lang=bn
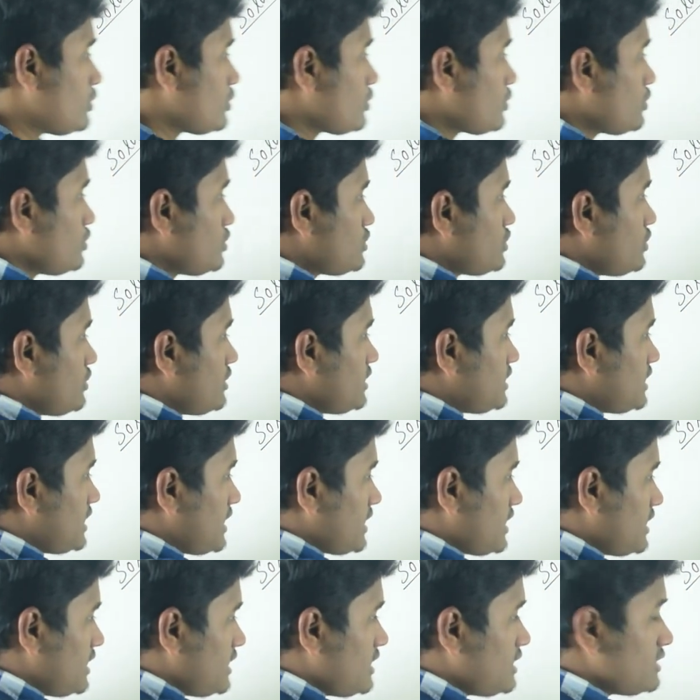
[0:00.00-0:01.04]
কুঠুরি
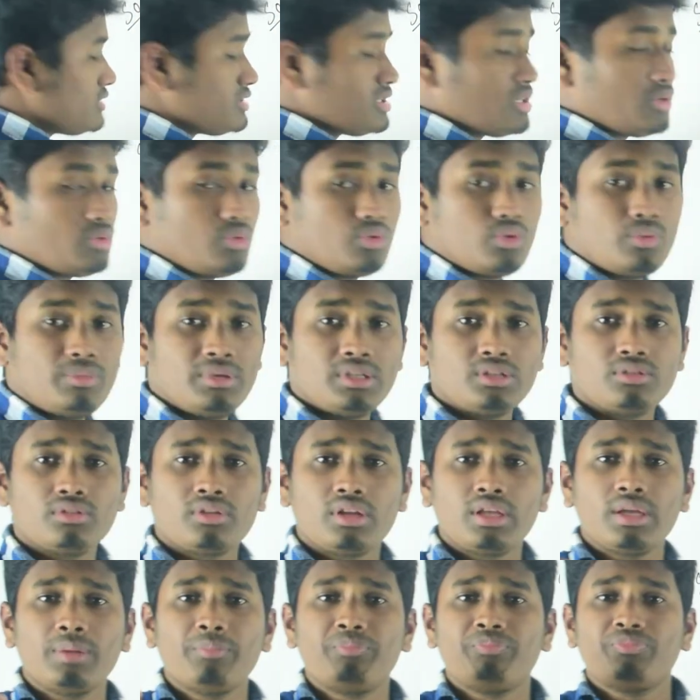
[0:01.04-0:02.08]
থাকে যেগুলোর
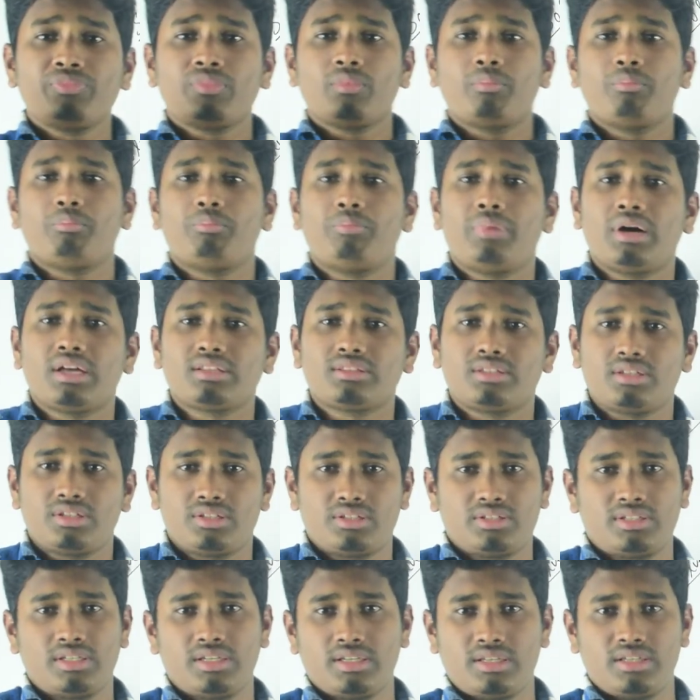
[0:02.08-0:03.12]
ভিতরে বাতাস
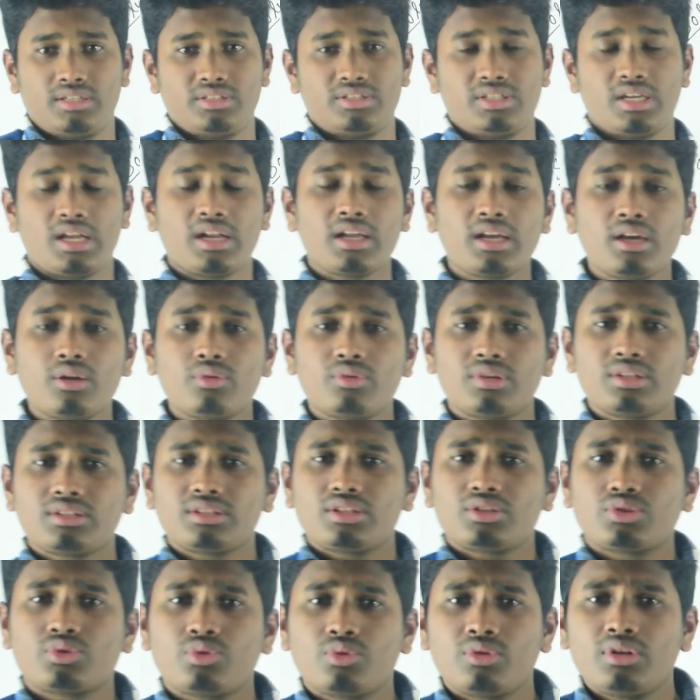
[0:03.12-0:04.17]
থাকে যার কারণে
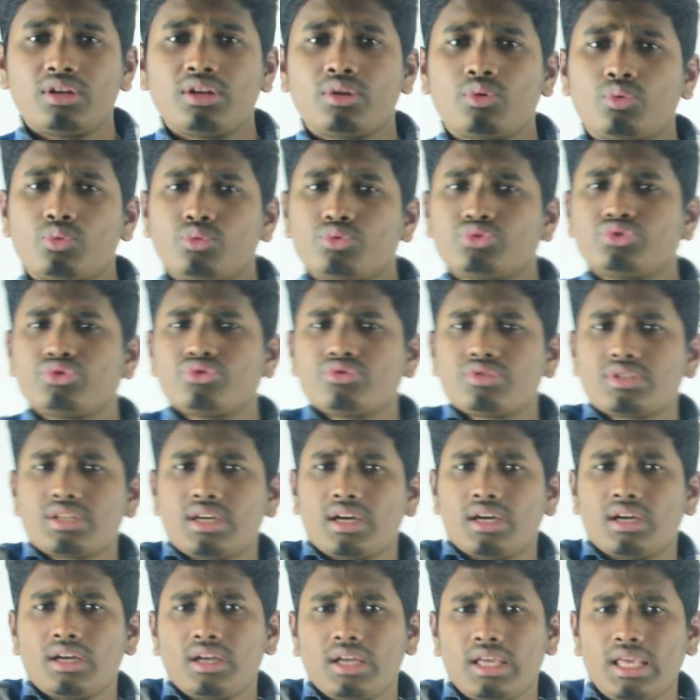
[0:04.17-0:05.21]
তার শরীরের ওজনটা
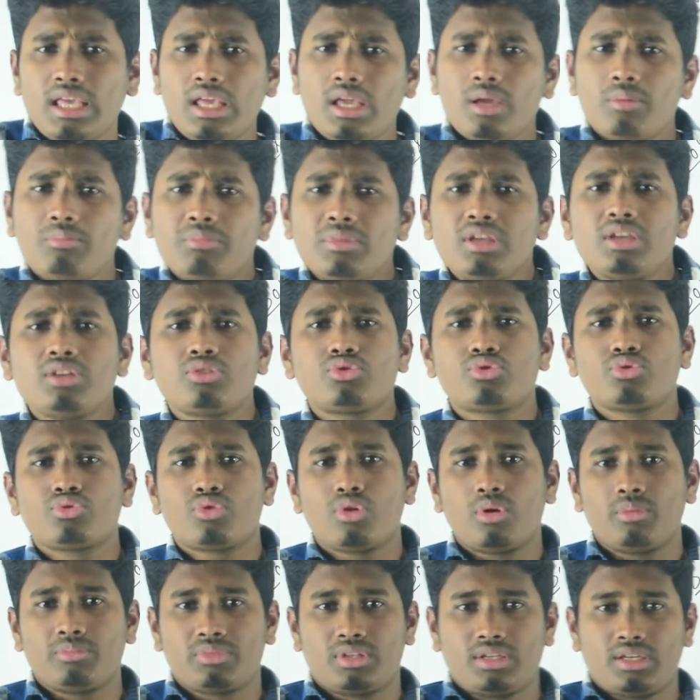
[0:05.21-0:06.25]
এমনি একটু
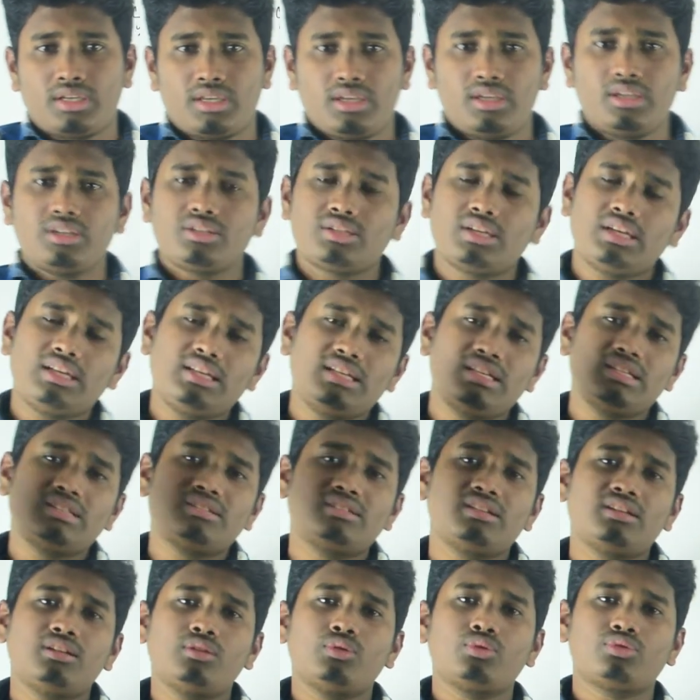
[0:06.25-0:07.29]
কম থাকে সে
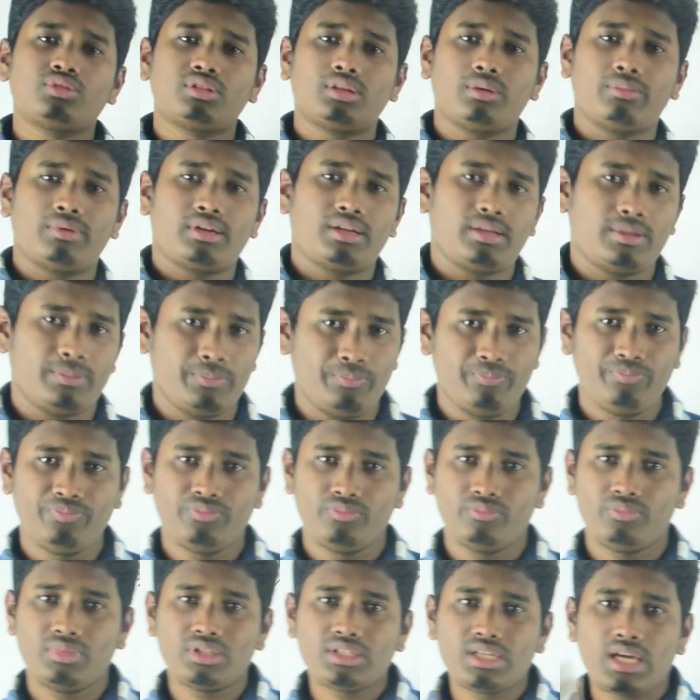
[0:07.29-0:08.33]
ইজিলি উঠতে পারে
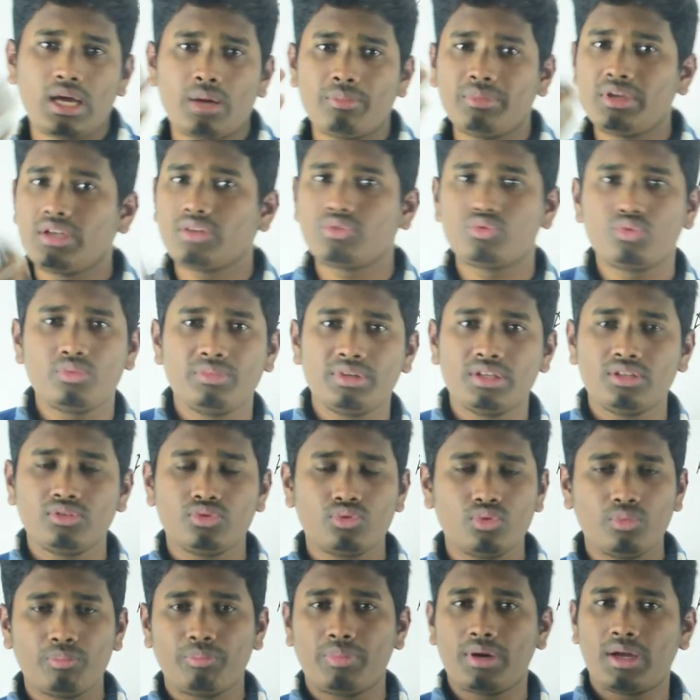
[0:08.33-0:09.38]
বাট আমি আর তুমি
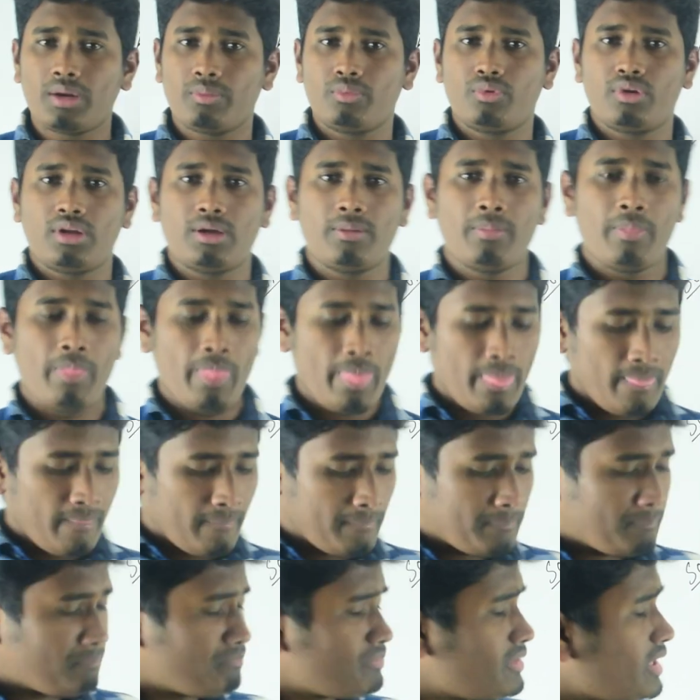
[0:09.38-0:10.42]
কিন্তু পারবো না
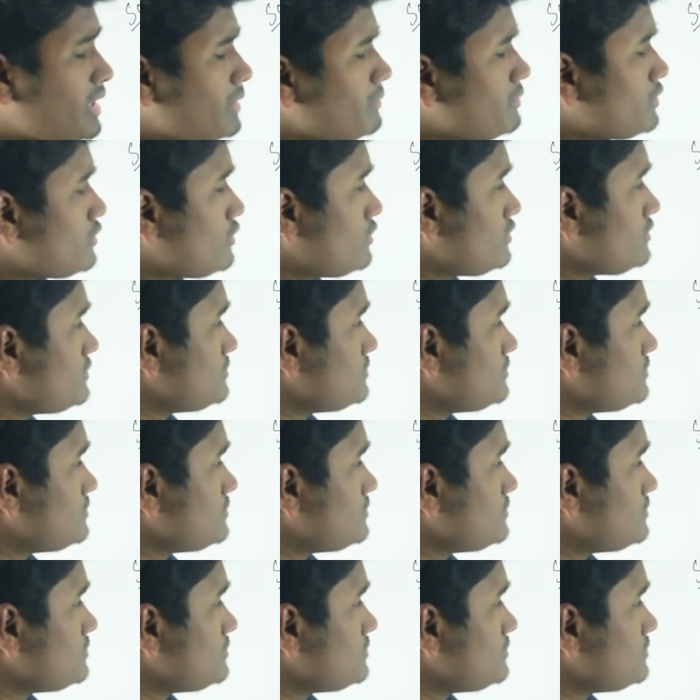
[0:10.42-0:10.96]
এবং